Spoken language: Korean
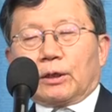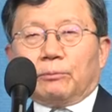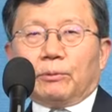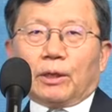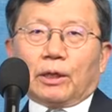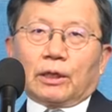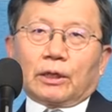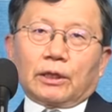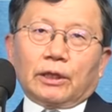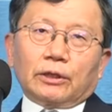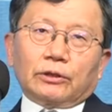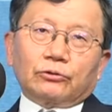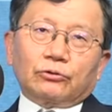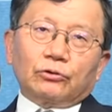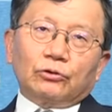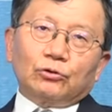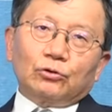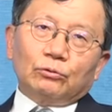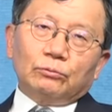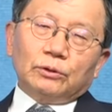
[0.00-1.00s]
망할
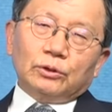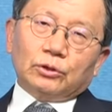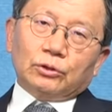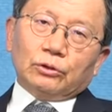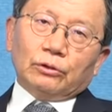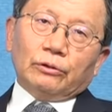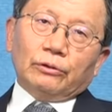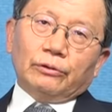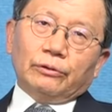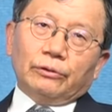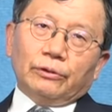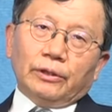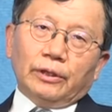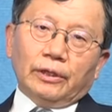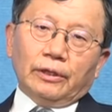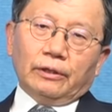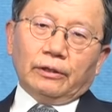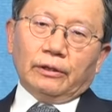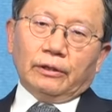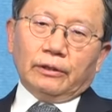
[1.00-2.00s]
가능성이 좀 있죠.
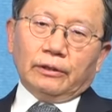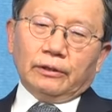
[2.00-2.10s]
예.